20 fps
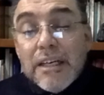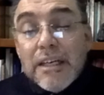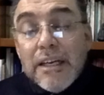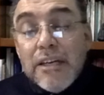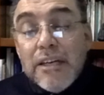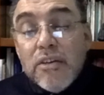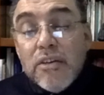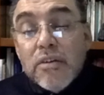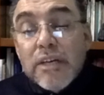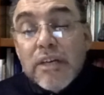el
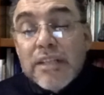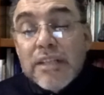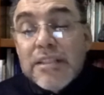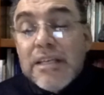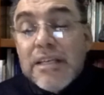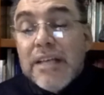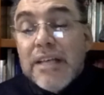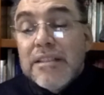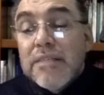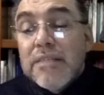niño
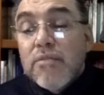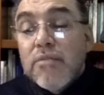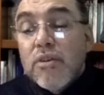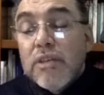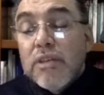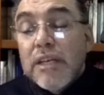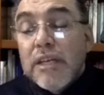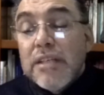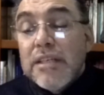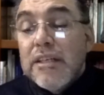crecía y se
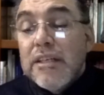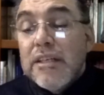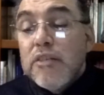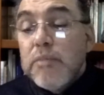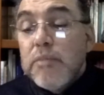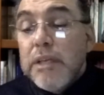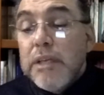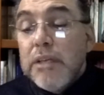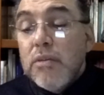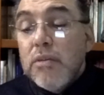fortalecía en
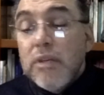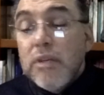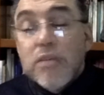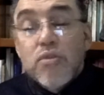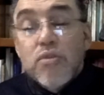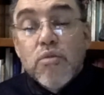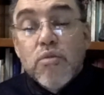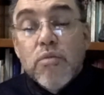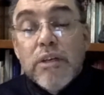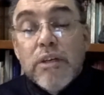espíritu y
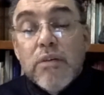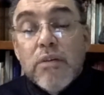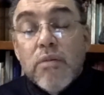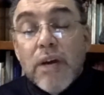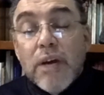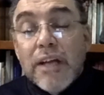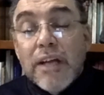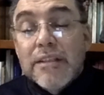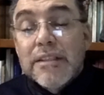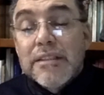estuvo en
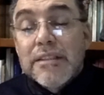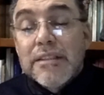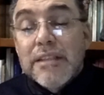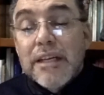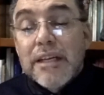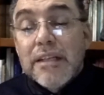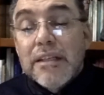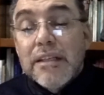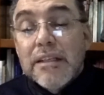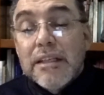lugares
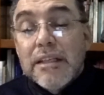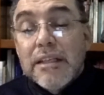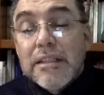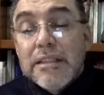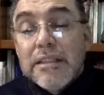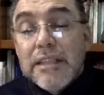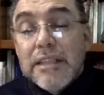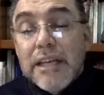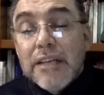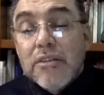
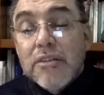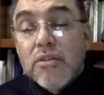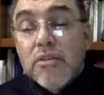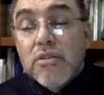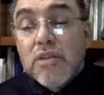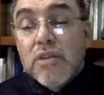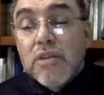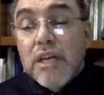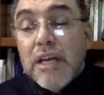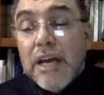
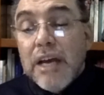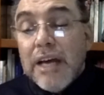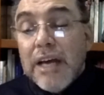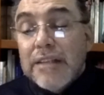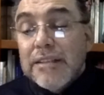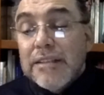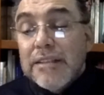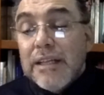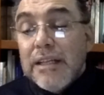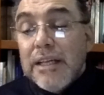desiertos
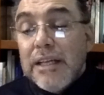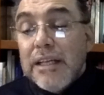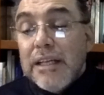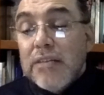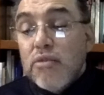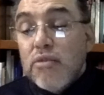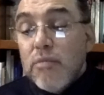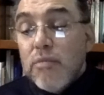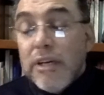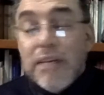hasta el día de
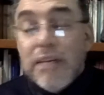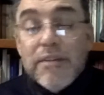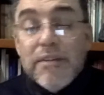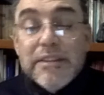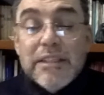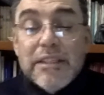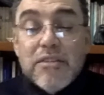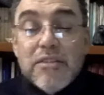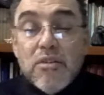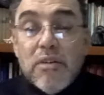su
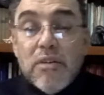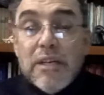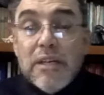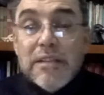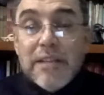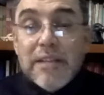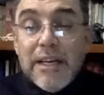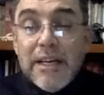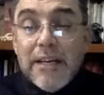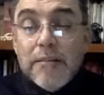manifestación a
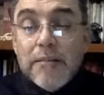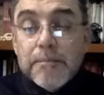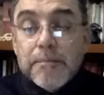Israel.